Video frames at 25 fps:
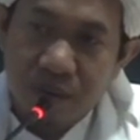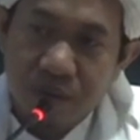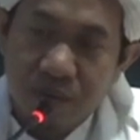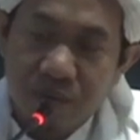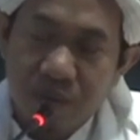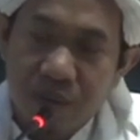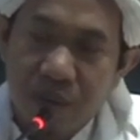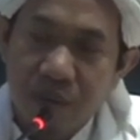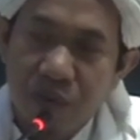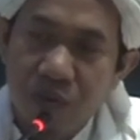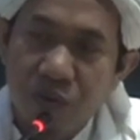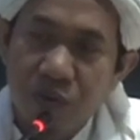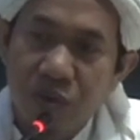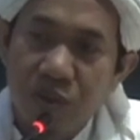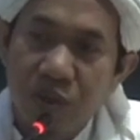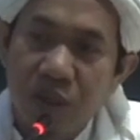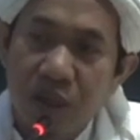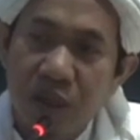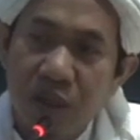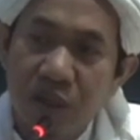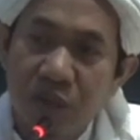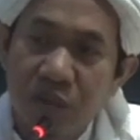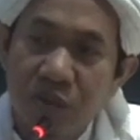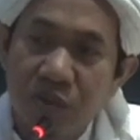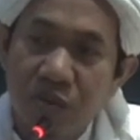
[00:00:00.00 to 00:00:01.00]
Manusia
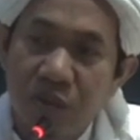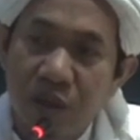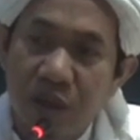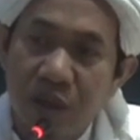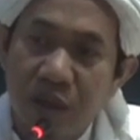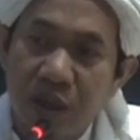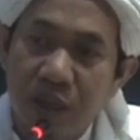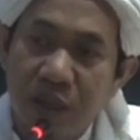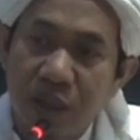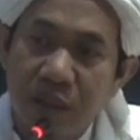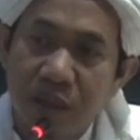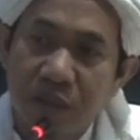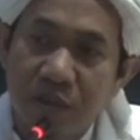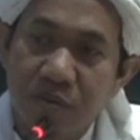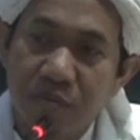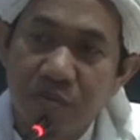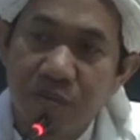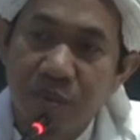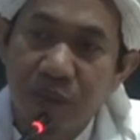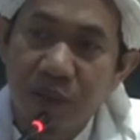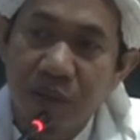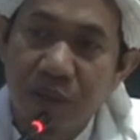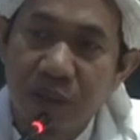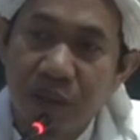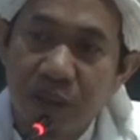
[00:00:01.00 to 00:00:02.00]
itu adalah
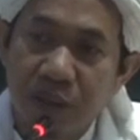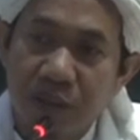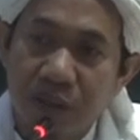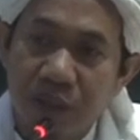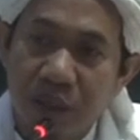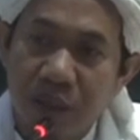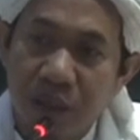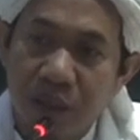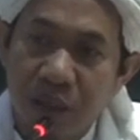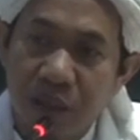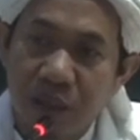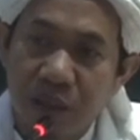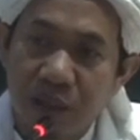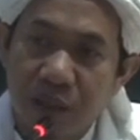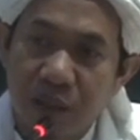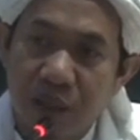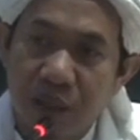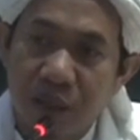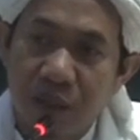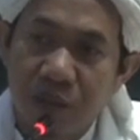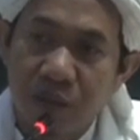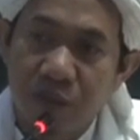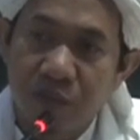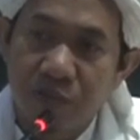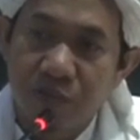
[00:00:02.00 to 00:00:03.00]
tempatnya salah
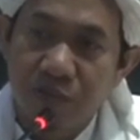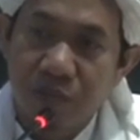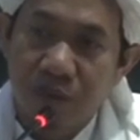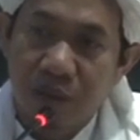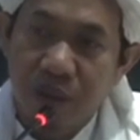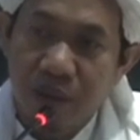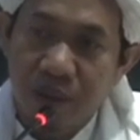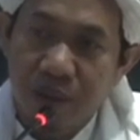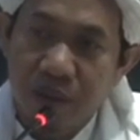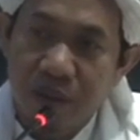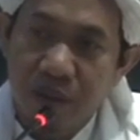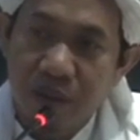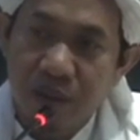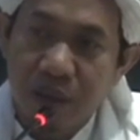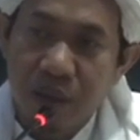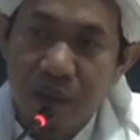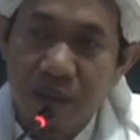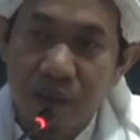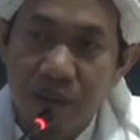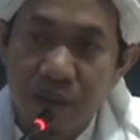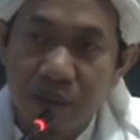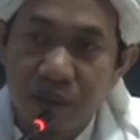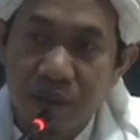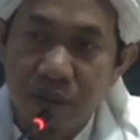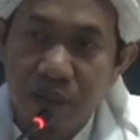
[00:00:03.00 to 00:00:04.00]
dan lupa.
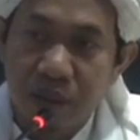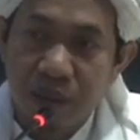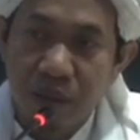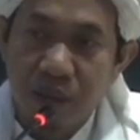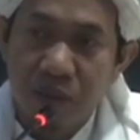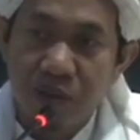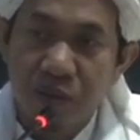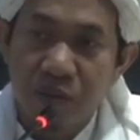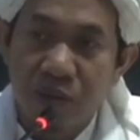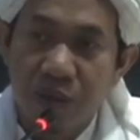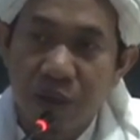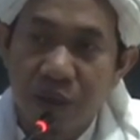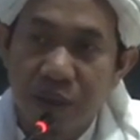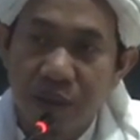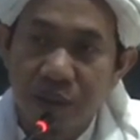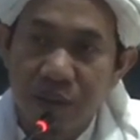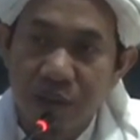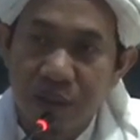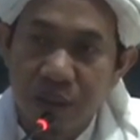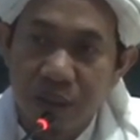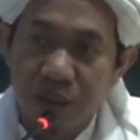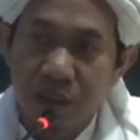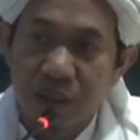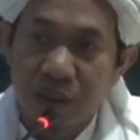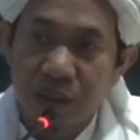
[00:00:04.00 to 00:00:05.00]
Artinya
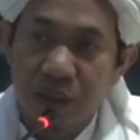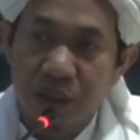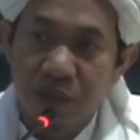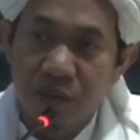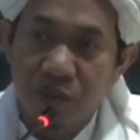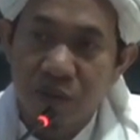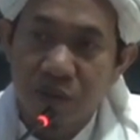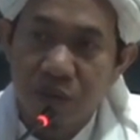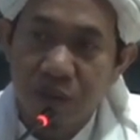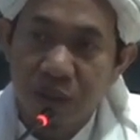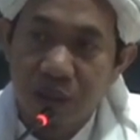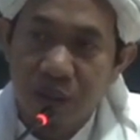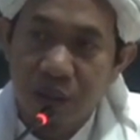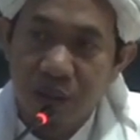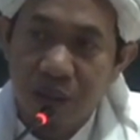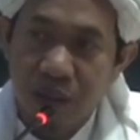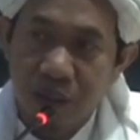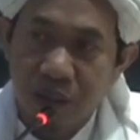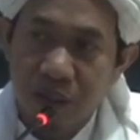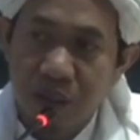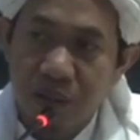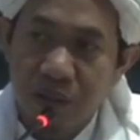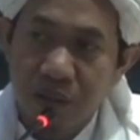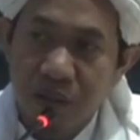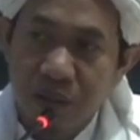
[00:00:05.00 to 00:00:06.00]
wajar kalau
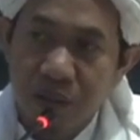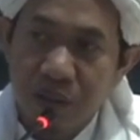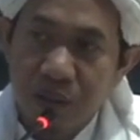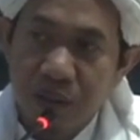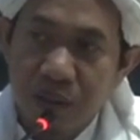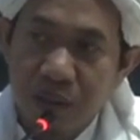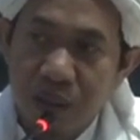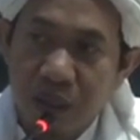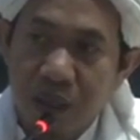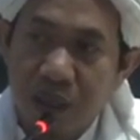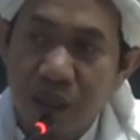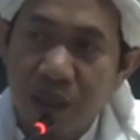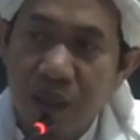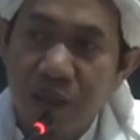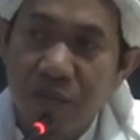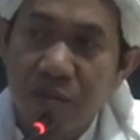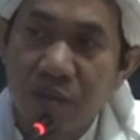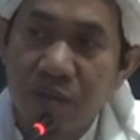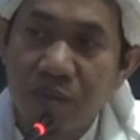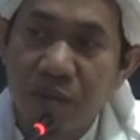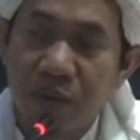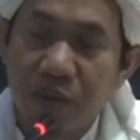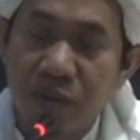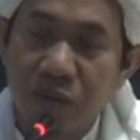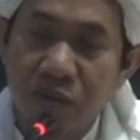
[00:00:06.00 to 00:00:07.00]
salah. Karena
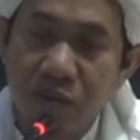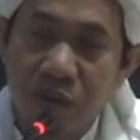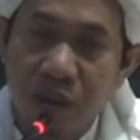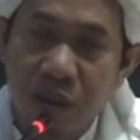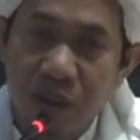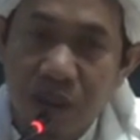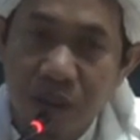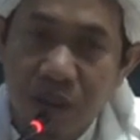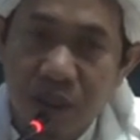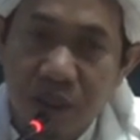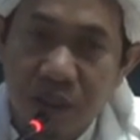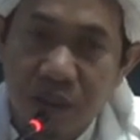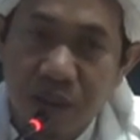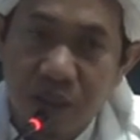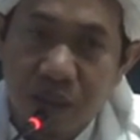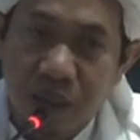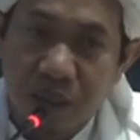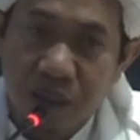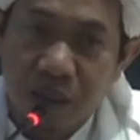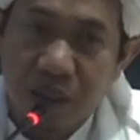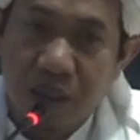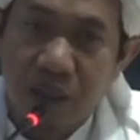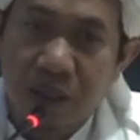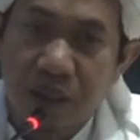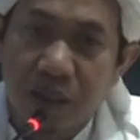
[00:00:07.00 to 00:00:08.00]
memang sudah
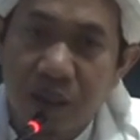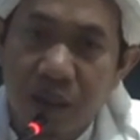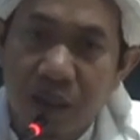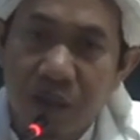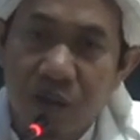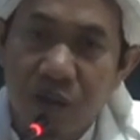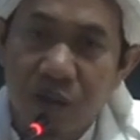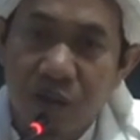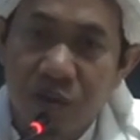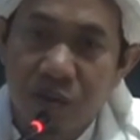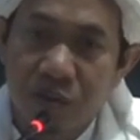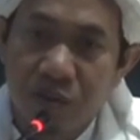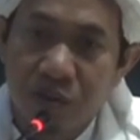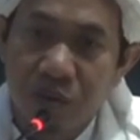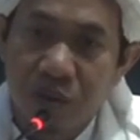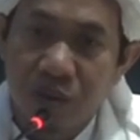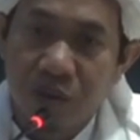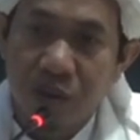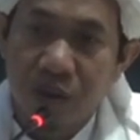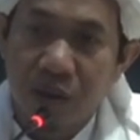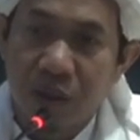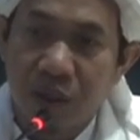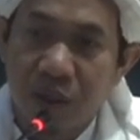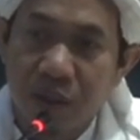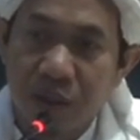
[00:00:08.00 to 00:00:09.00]
dinyatakan kalau
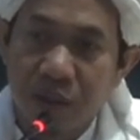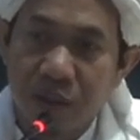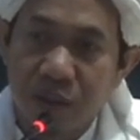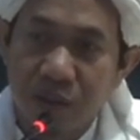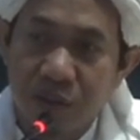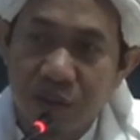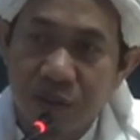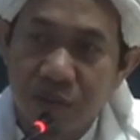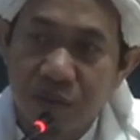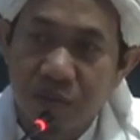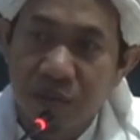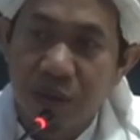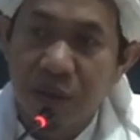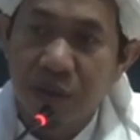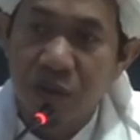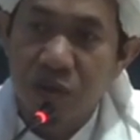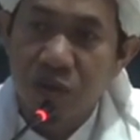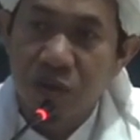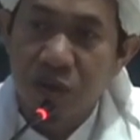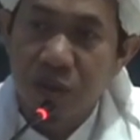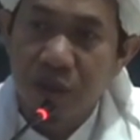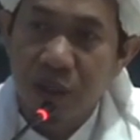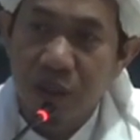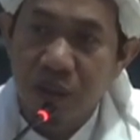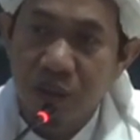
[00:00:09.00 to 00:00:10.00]
orang itu,
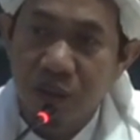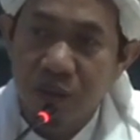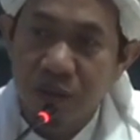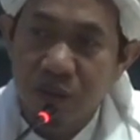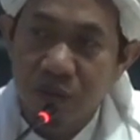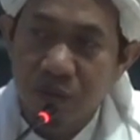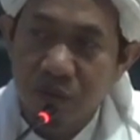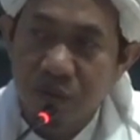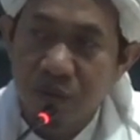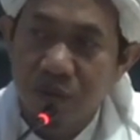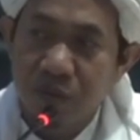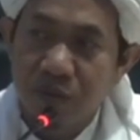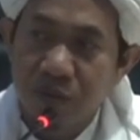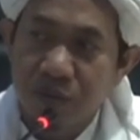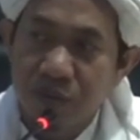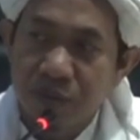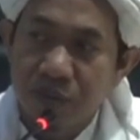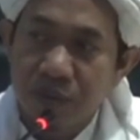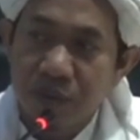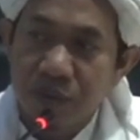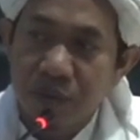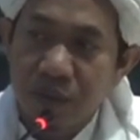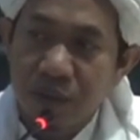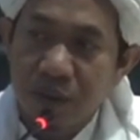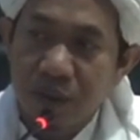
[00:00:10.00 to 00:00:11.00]
manusia itu
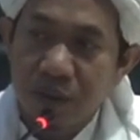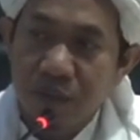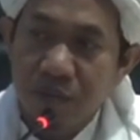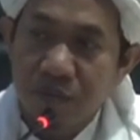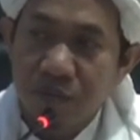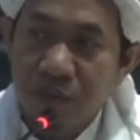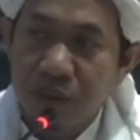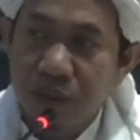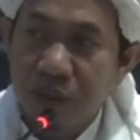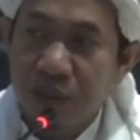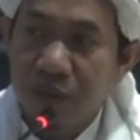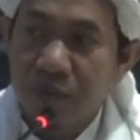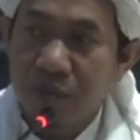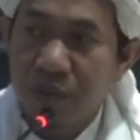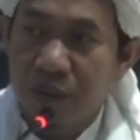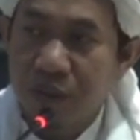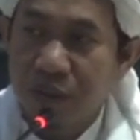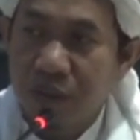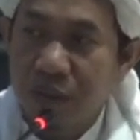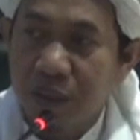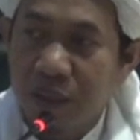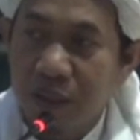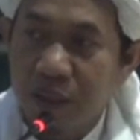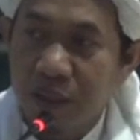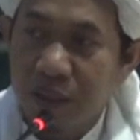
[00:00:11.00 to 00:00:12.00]
bisa
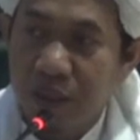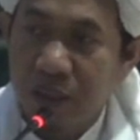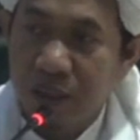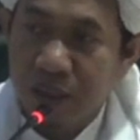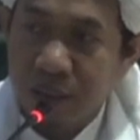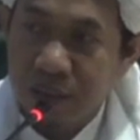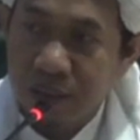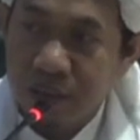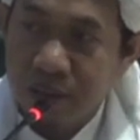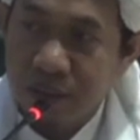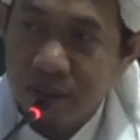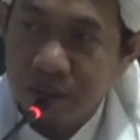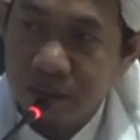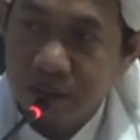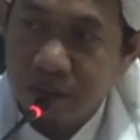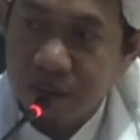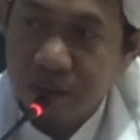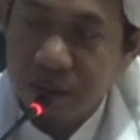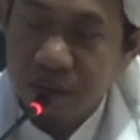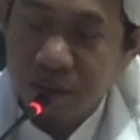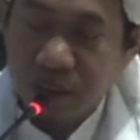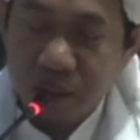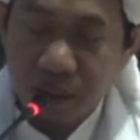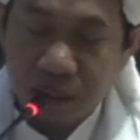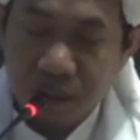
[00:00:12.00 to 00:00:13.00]
bersalah.
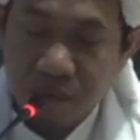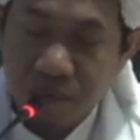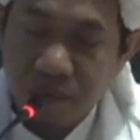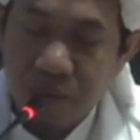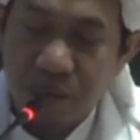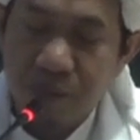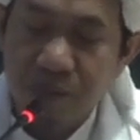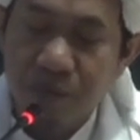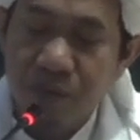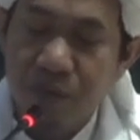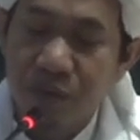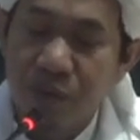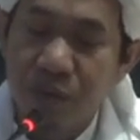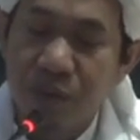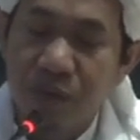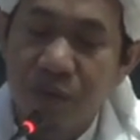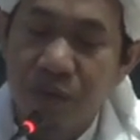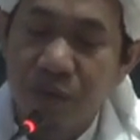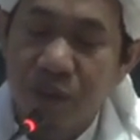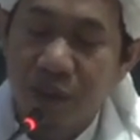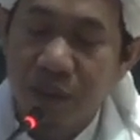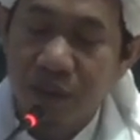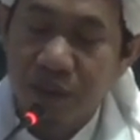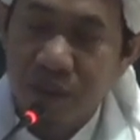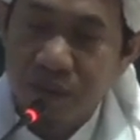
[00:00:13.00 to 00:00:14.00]
Siapapun
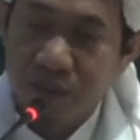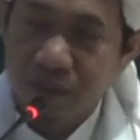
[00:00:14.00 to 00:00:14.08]
juga.